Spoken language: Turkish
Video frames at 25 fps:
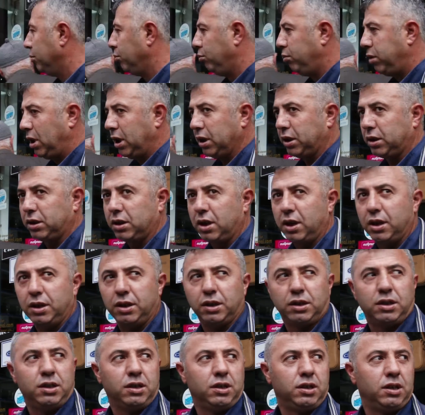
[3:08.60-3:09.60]
Başkan
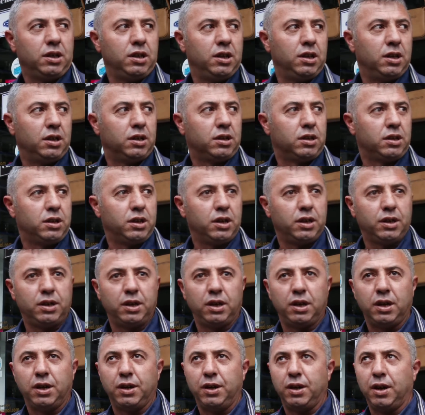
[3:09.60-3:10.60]
İkiz ilçeye
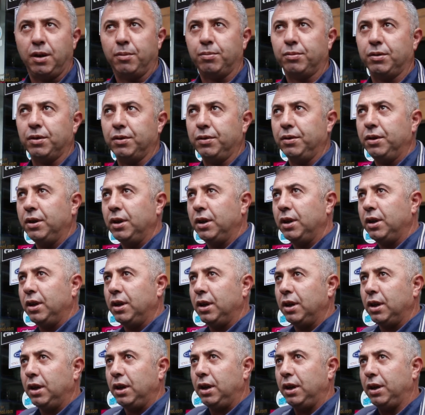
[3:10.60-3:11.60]
neler yaptı?
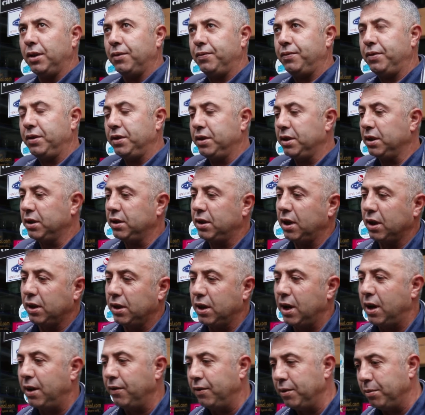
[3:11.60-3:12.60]
e, fizik
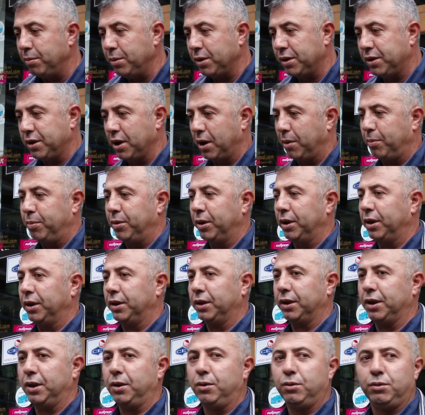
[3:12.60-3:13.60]
tedavimiz
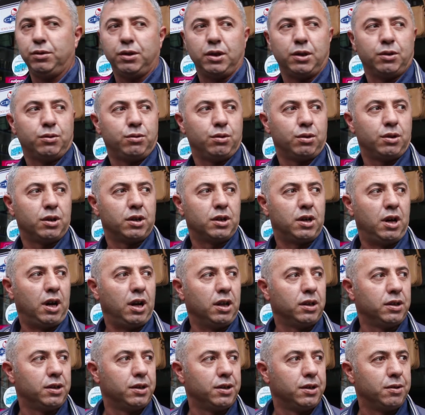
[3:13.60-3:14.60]
yapıldı. Ondan sonra
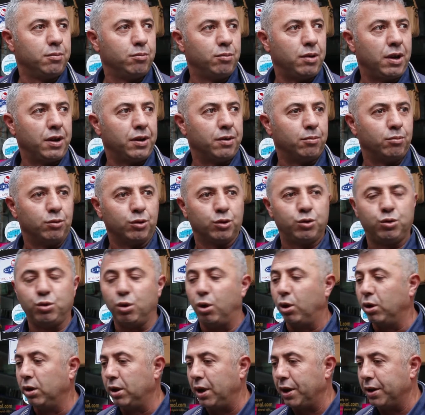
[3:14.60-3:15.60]
kaldırımlarımız,
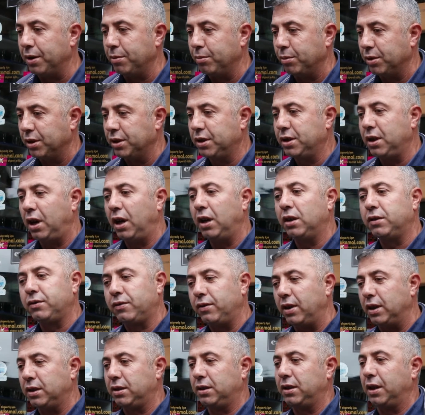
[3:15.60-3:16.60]
yollarımız, alt
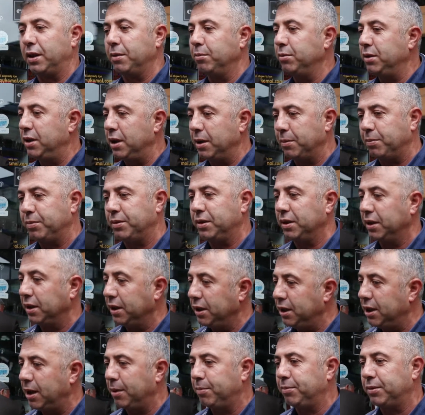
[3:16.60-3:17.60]
rastlarımız
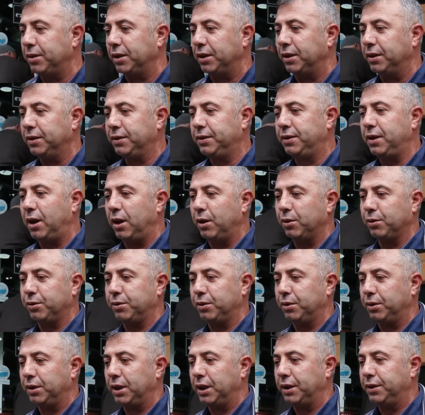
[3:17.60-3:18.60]
hepsini yaptı sağ
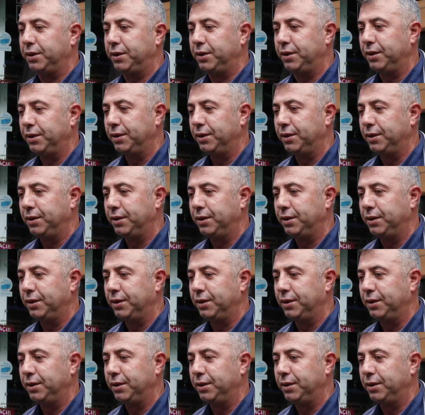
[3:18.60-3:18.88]
olsunlar.